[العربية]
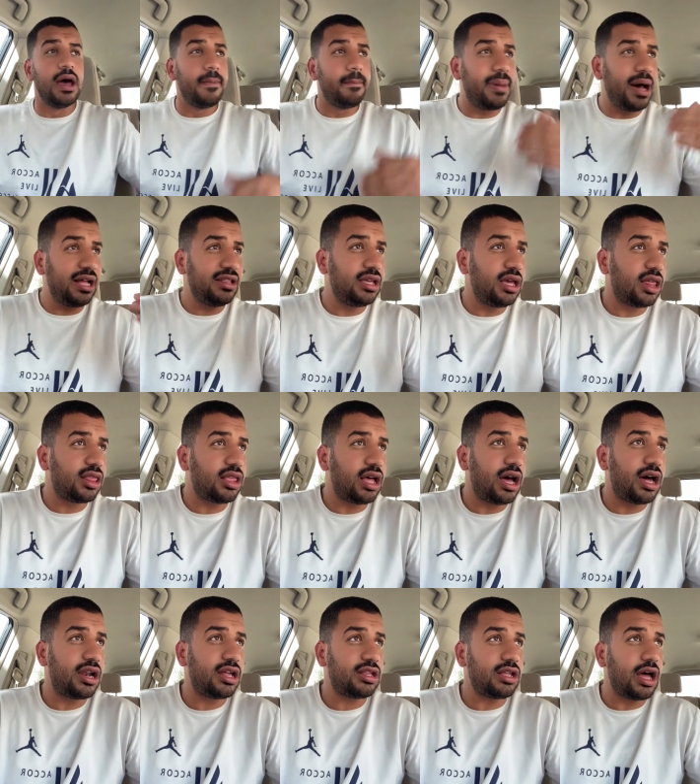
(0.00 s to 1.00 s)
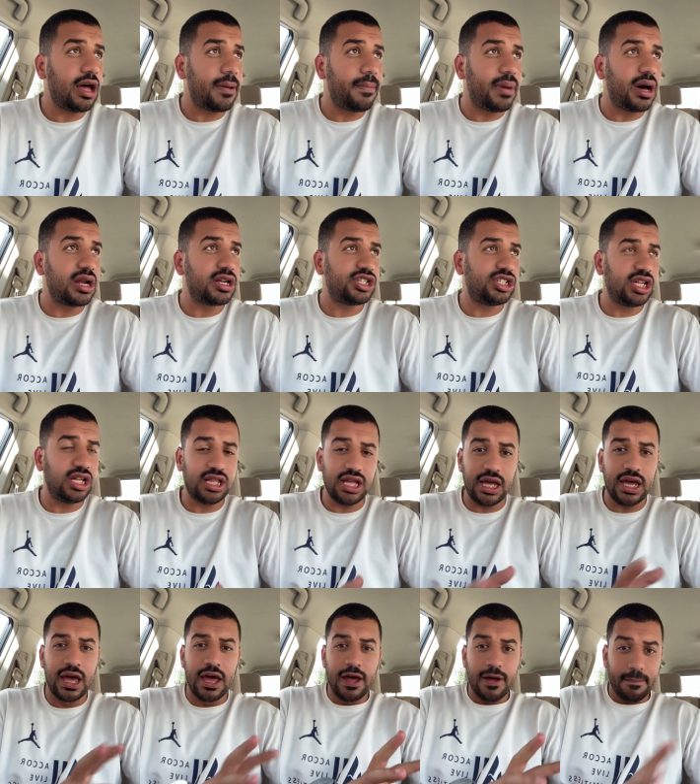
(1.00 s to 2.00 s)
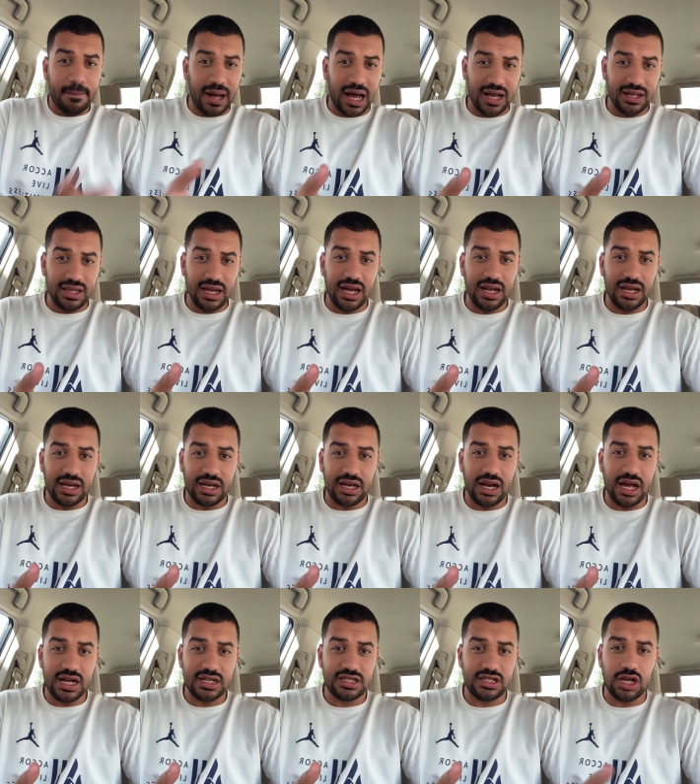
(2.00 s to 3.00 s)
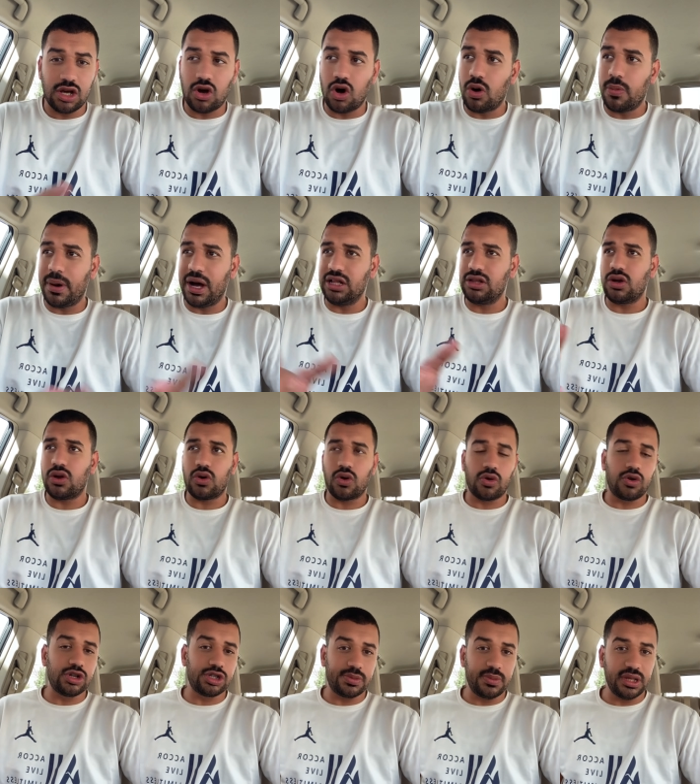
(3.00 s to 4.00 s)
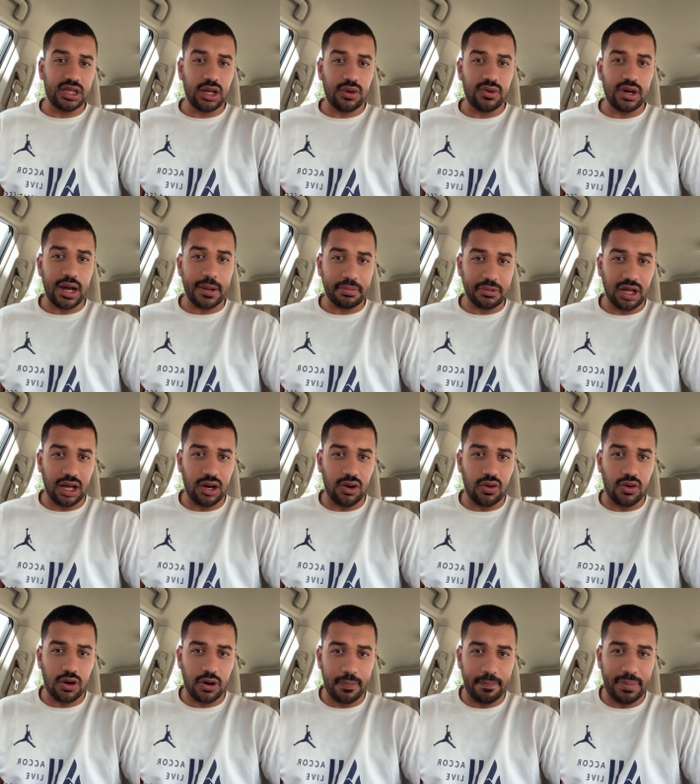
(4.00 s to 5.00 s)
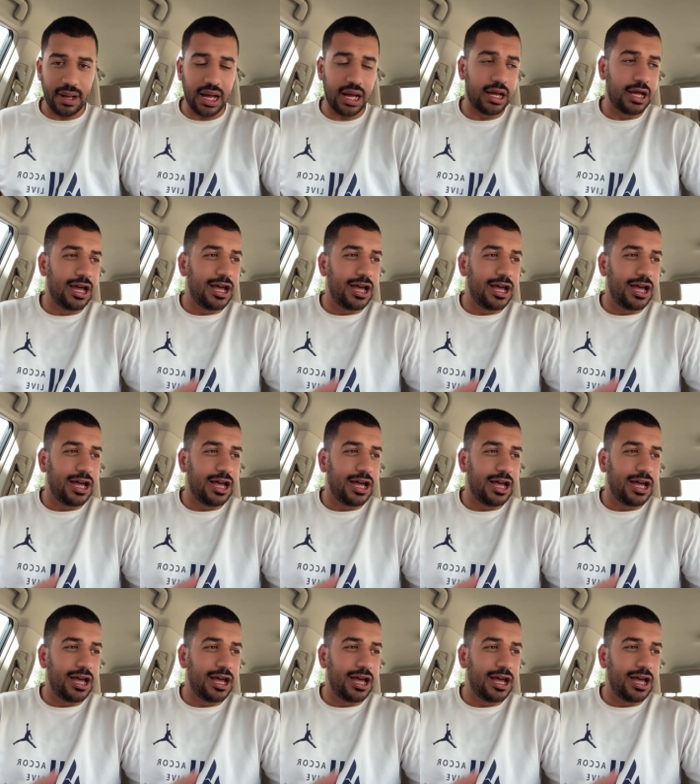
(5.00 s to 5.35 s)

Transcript: بعدين ظهرت اخبار جديده بعد الكلاسيكو وبعد الخروج من دوري ابطال اوروبا اوروبا